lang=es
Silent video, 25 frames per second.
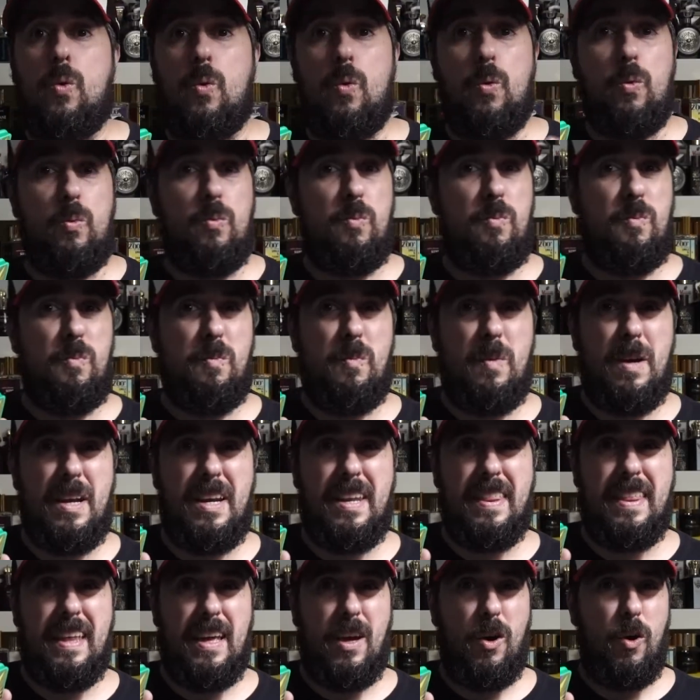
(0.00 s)
un
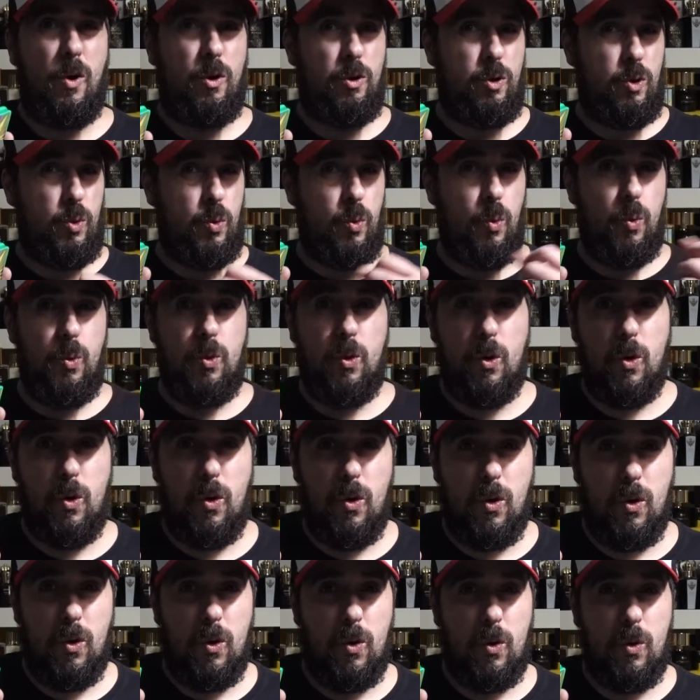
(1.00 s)
verde
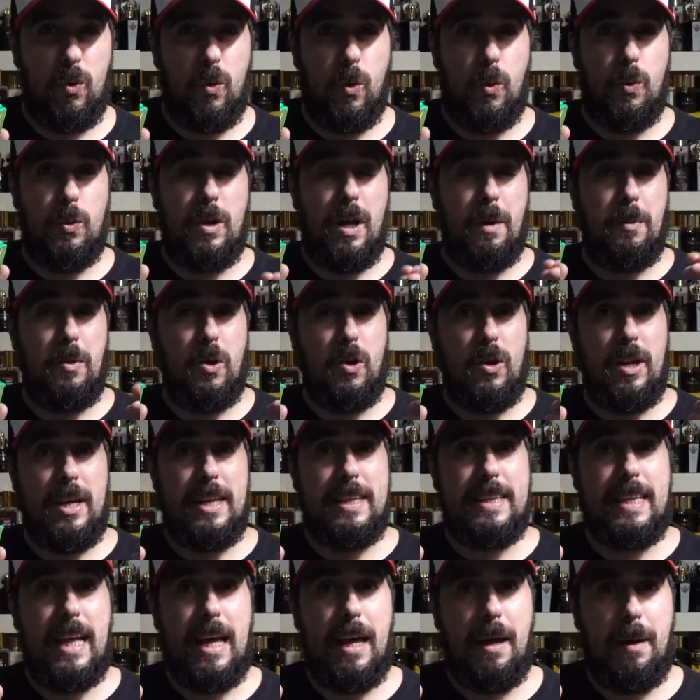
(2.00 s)
oscuro con una
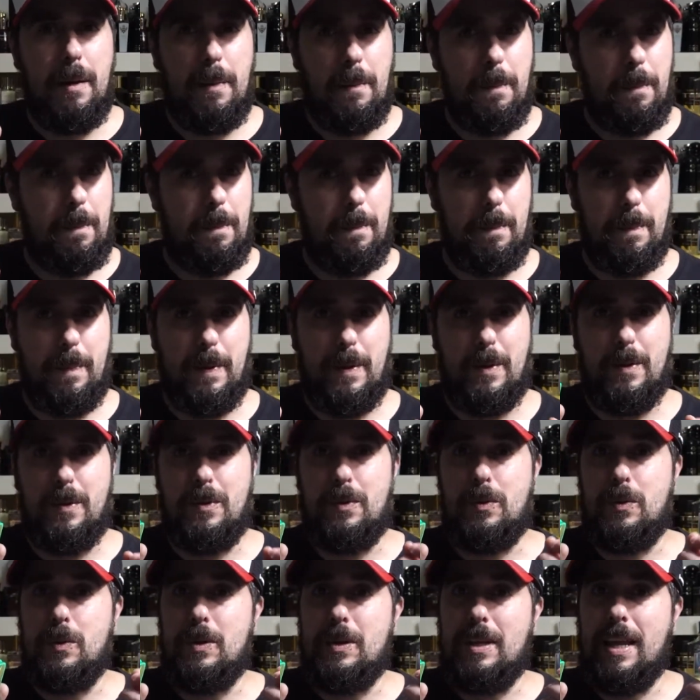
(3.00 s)
violeta, pero
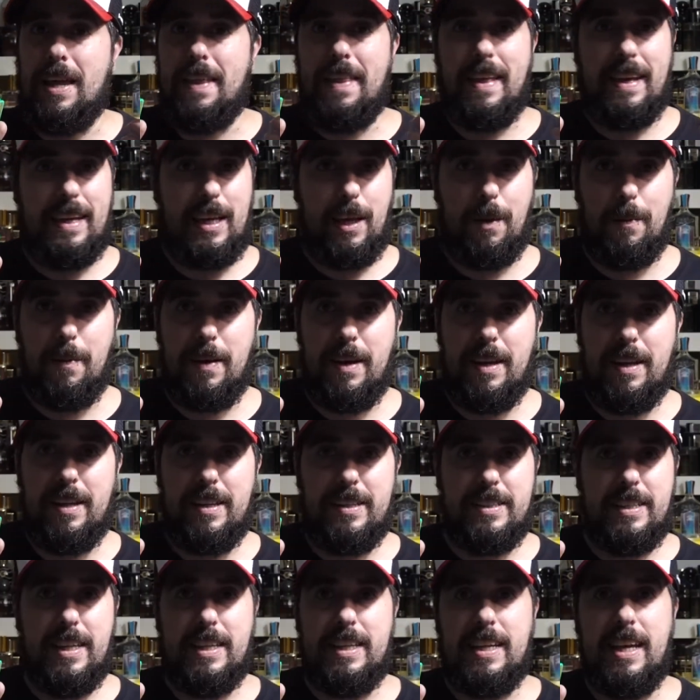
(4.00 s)
nada que ver,
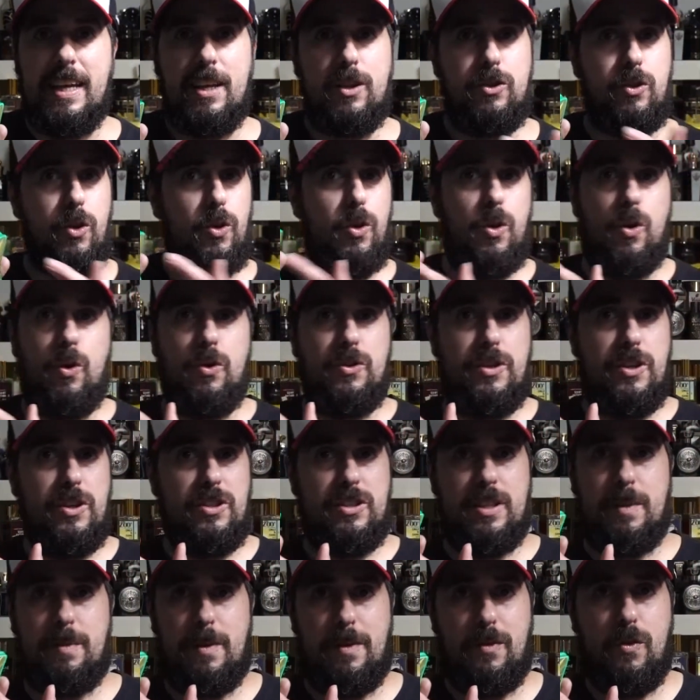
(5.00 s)
sería todo lo contrario
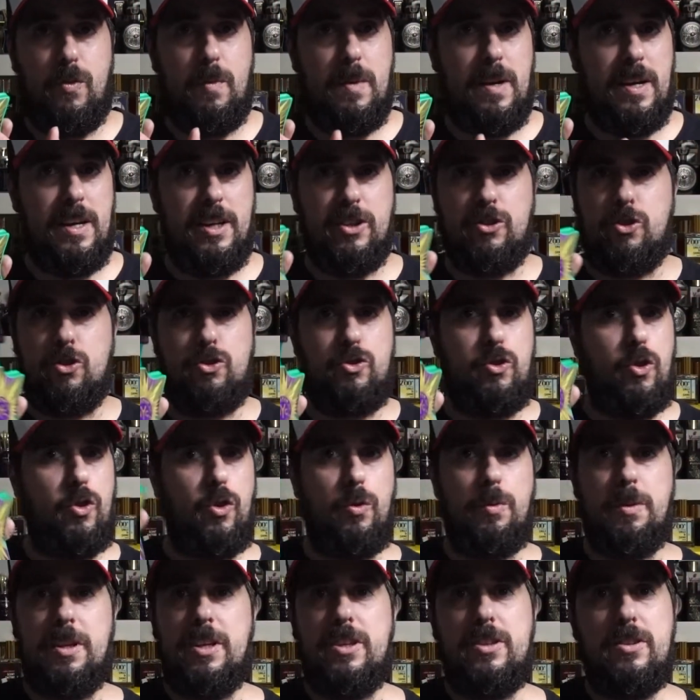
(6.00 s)
a este perfume. Esto es
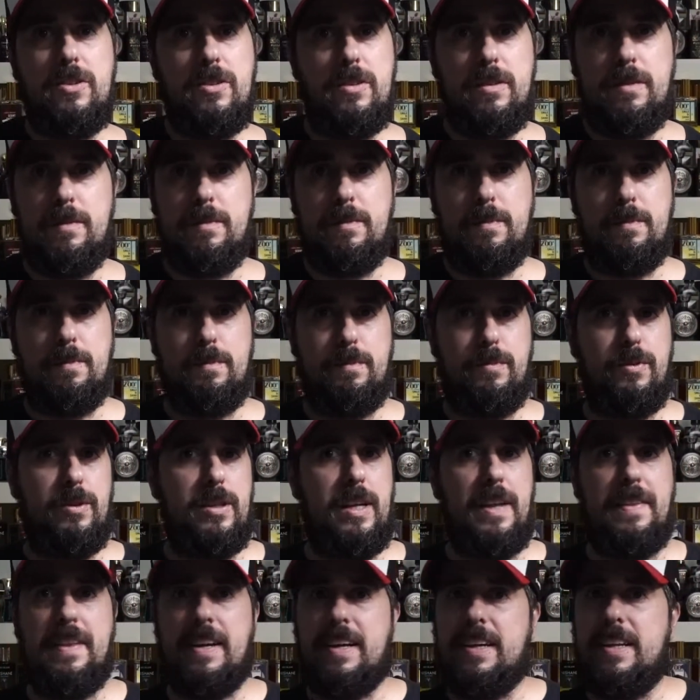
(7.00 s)
todo brillo, pues
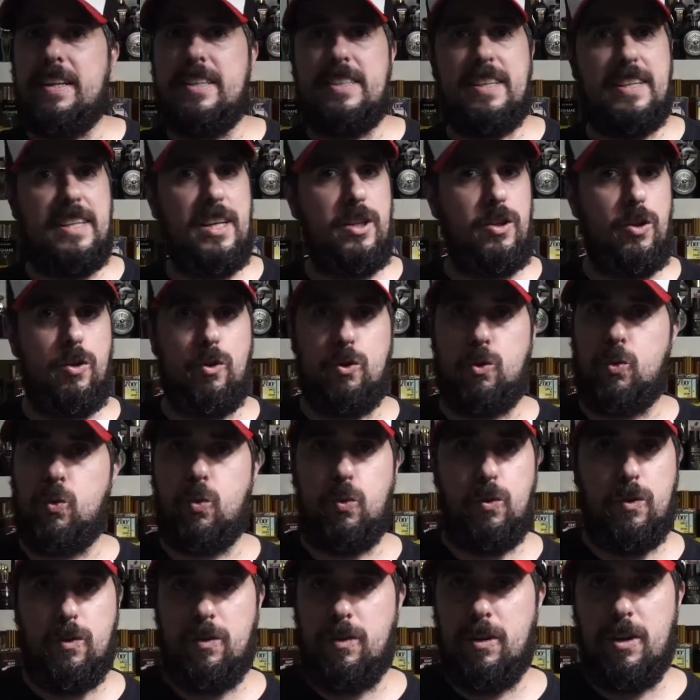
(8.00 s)
la de Chris sería todo
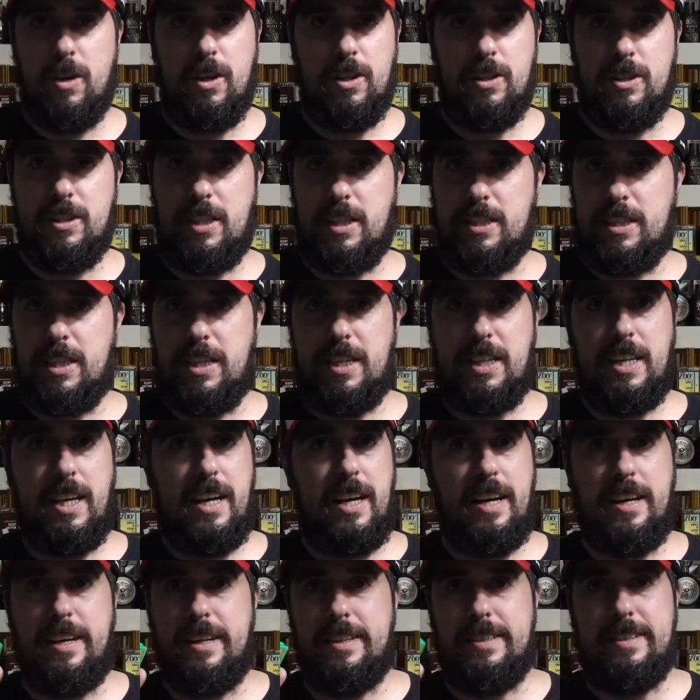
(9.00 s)
oscuro. O sea,
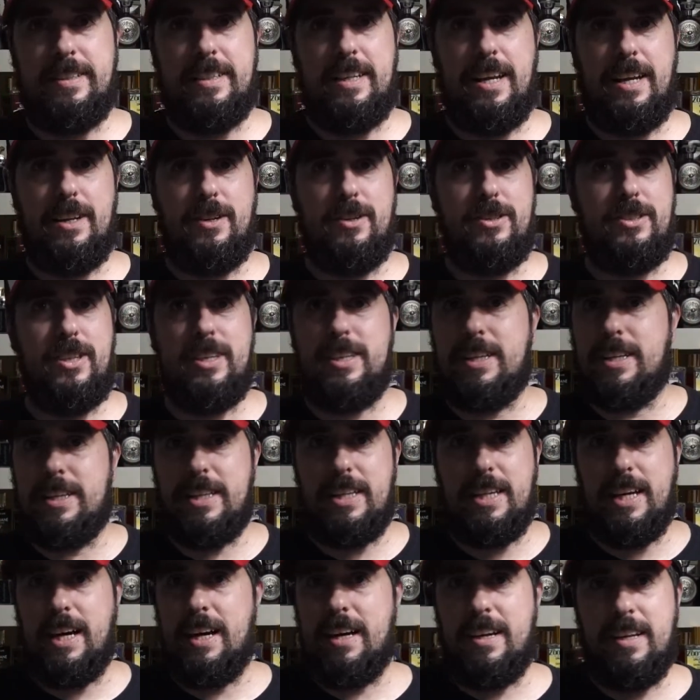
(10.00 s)
sería la noche y el
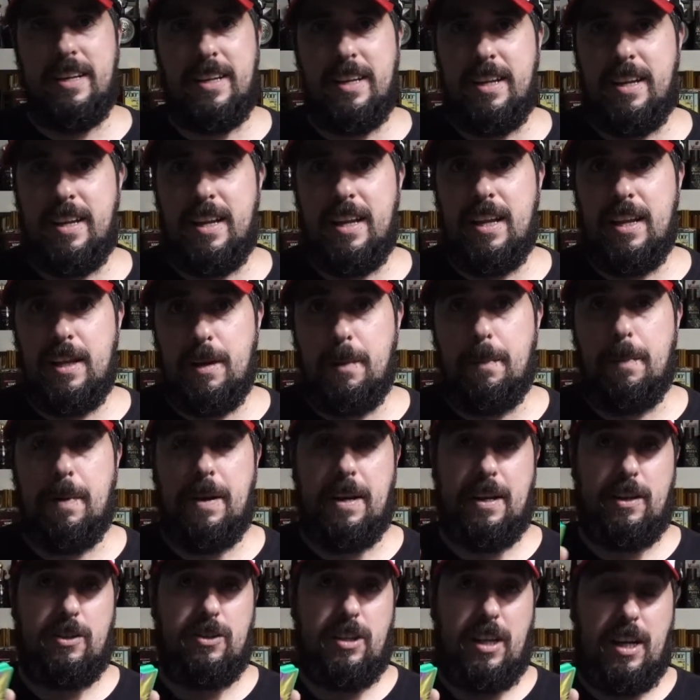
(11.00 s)
día,
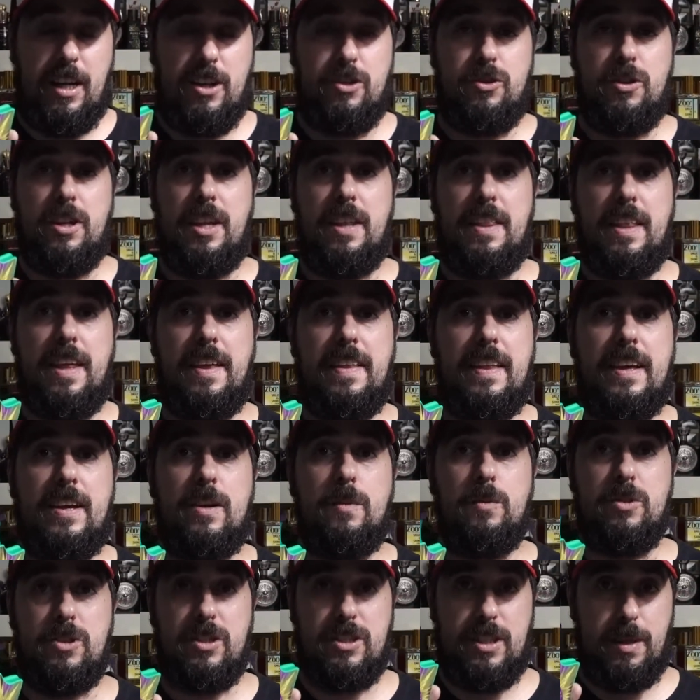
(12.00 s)
para que os hagáis una idea de
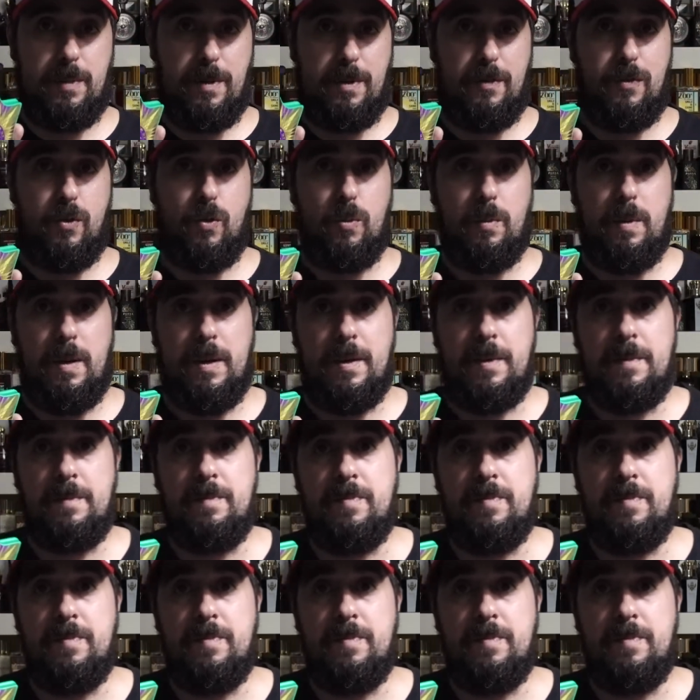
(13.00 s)
cómo es este perfume.